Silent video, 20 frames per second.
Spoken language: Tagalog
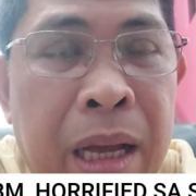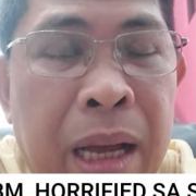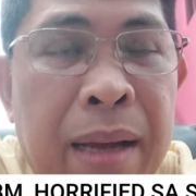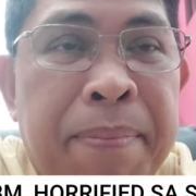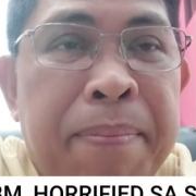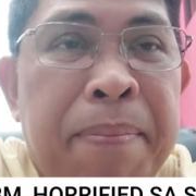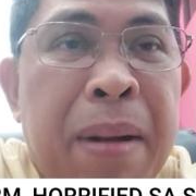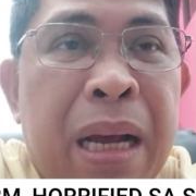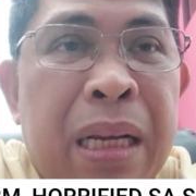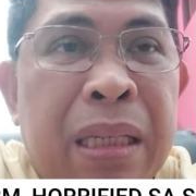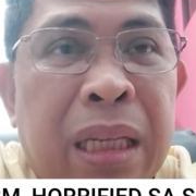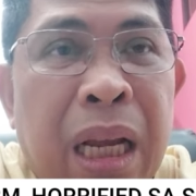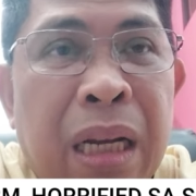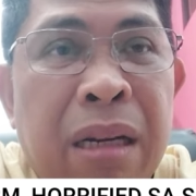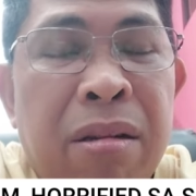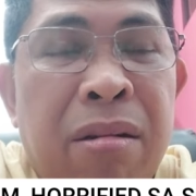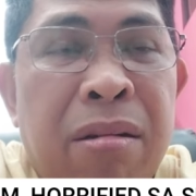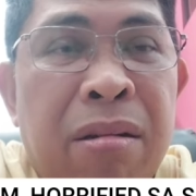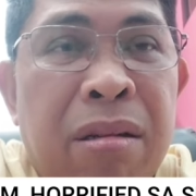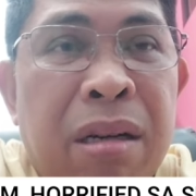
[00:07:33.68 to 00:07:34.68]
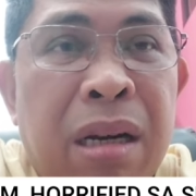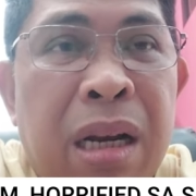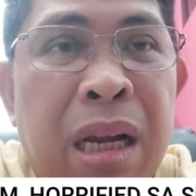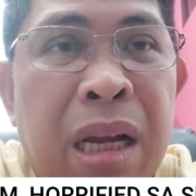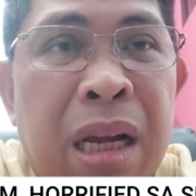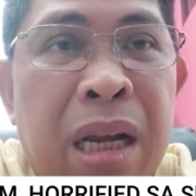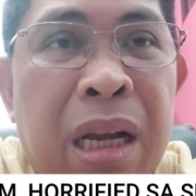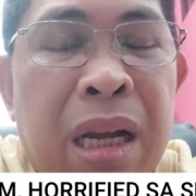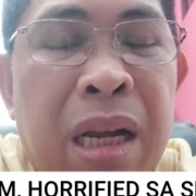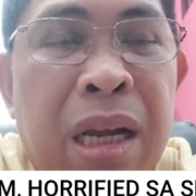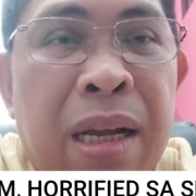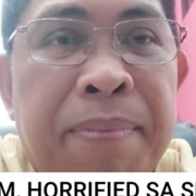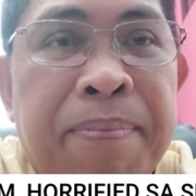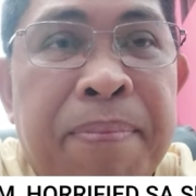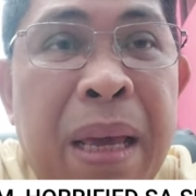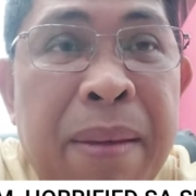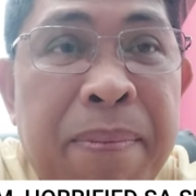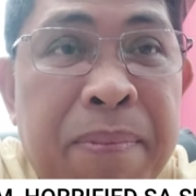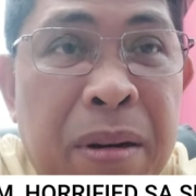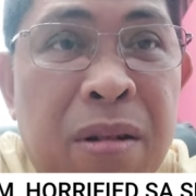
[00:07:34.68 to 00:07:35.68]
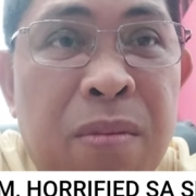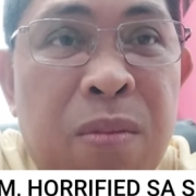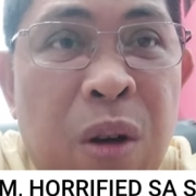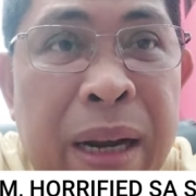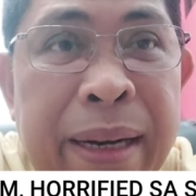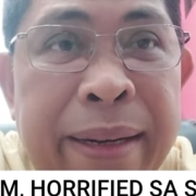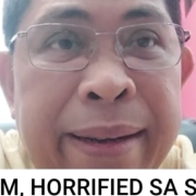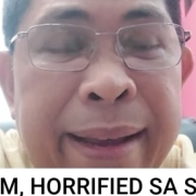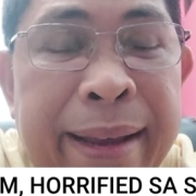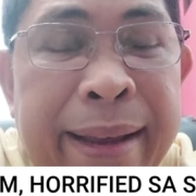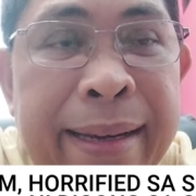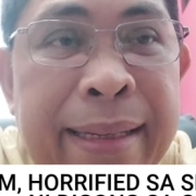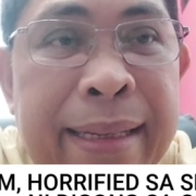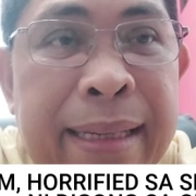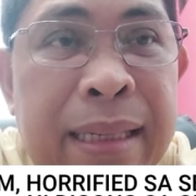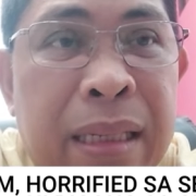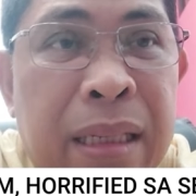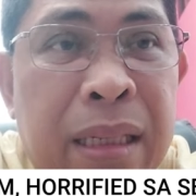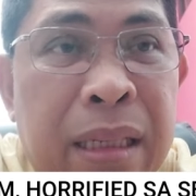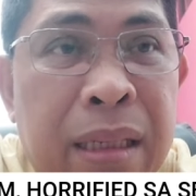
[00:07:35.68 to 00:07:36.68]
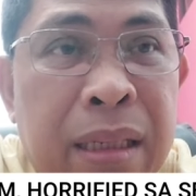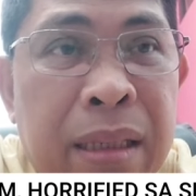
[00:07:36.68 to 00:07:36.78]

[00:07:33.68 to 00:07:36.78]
Ambassador uh, Babe Romualdez,